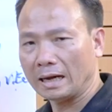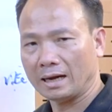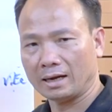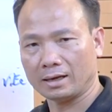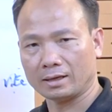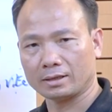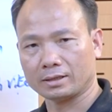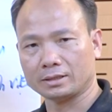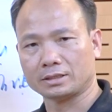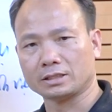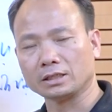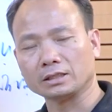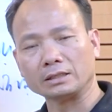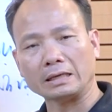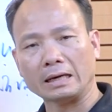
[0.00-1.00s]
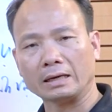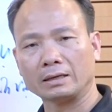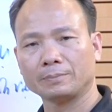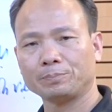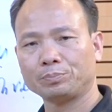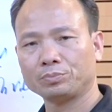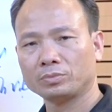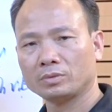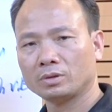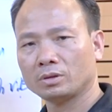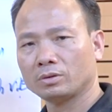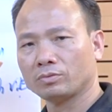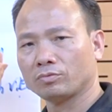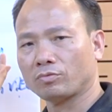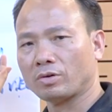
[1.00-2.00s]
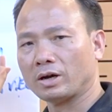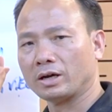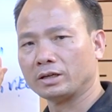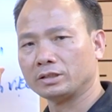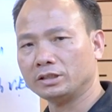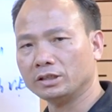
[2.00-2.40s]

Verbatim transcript: tả cái chức năng và